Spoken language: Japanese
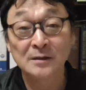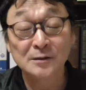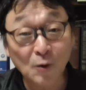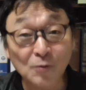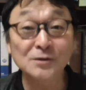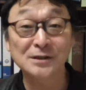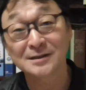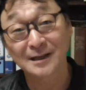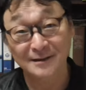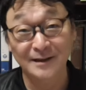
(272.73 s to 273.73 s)
日本人
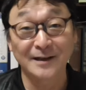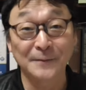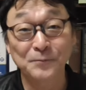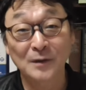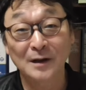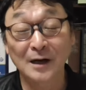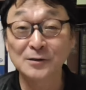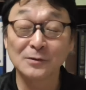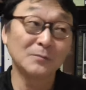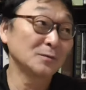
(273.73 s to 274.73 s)
だって、ある
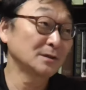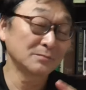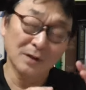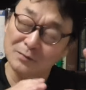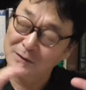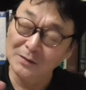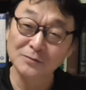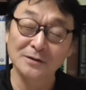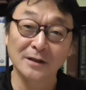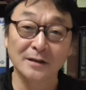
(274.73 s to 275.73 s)
いは多
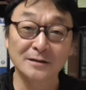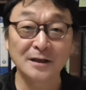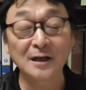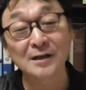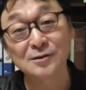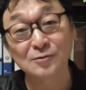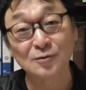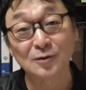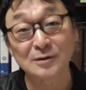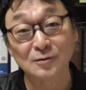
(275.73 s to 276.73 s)
分ね、世界中の
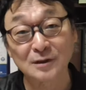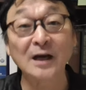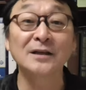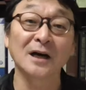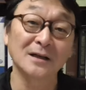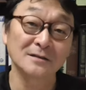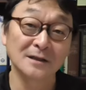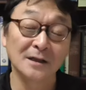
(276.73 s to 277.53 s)
人たちの大半